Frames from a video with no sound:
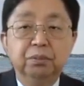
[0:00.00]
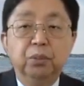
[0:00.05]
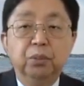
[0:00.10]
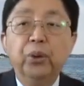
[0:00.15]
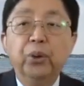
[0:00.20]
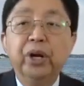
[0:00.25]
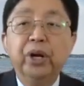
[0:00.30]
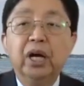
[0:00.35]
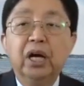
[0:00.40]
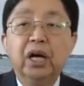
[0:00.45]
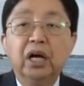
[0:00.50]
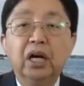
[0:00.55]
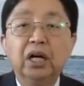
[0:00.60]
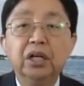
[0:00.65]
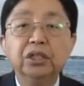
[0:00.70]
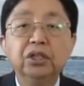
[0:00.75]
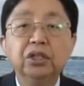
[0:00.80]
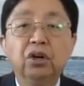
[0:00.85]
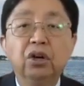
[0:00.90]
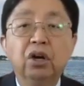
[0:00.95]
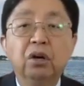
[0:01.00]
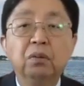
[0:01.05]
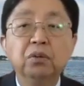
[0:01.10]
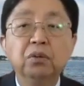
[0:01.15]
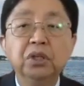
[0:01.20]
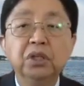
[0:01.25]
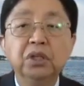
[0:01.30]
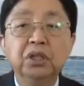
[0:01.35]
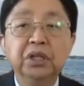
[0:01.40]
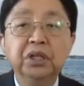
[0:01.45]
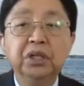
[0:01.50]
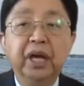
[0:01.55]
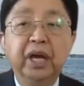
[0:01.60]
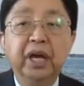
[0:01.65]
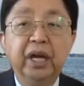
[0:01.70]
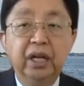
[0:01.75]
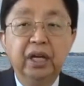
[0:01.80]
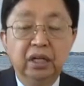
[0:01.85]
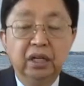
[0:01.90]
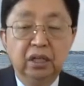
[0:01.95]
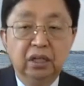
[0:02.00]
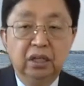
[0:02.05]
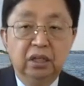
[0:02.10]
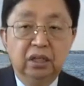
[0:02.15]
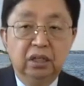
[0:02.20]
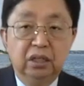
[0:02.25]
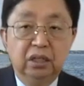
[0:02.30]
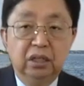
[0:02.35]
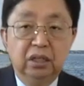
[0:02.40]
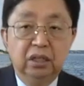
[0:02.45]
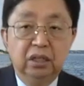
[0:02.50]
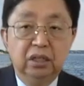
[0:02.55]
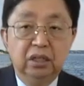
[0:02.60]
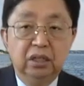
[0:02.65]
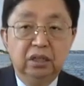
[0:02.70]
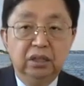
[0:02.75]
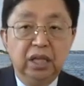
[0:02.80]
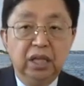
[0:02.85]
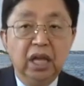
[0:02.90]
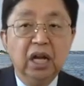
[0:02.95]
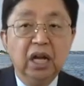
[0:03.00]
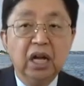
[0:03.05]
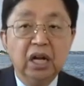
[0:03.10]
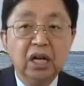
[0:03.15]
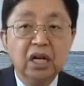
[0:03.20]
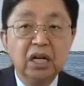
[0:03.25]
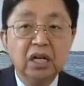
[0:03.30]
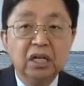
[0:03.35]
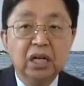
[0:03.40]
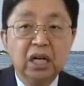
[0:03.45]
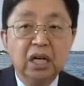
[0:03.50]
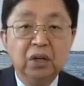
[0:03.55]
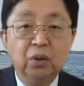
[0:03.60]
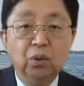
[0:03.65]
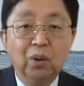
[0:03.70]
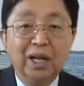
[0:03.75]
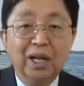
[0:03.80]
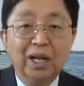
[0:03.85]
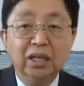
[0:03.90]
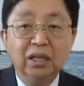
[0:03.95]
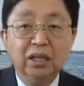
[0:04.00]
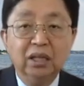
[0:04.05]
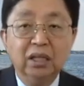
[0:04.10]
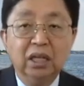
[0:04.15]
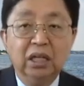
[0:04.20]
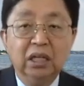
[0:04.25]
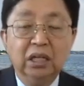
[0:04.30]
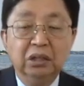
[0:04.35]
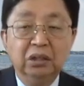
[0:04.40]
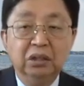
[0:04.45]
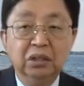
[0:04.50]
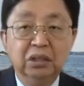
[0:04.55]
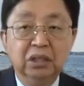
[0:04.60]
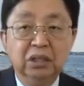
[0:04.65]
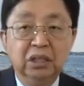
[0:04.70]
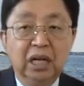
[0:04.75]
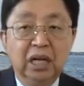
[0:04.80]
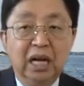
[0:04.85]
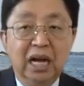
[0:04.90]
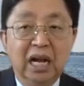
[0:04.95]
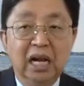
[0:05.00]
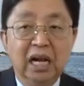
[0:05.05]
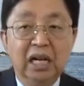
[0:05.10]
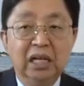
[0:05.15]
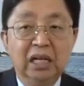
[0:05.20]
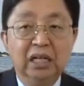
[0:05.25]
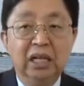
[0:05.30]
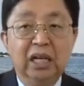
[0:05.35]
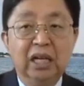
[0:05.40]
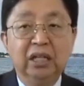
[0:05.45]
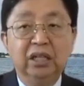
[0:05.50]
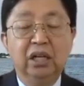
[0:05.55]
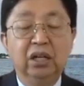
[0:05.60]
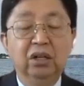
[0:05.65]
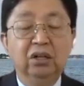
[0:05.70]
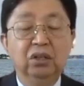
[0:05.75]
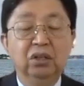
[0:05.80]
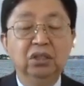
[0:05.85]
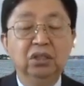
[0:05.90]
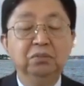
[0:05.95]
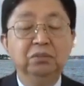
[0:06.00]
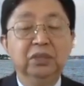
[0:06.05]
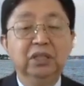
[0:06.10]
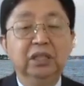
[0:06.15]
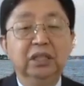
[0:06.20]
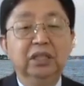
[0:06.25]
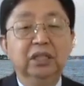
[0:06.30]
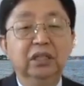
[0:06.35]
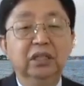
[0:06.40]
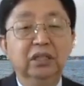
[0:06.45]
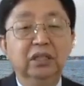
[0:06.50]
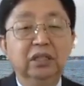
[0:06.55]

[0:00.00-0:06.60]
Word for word: 보라, 여러분들의 때가 가까이 왔다는 것을 알게 될 것입니다.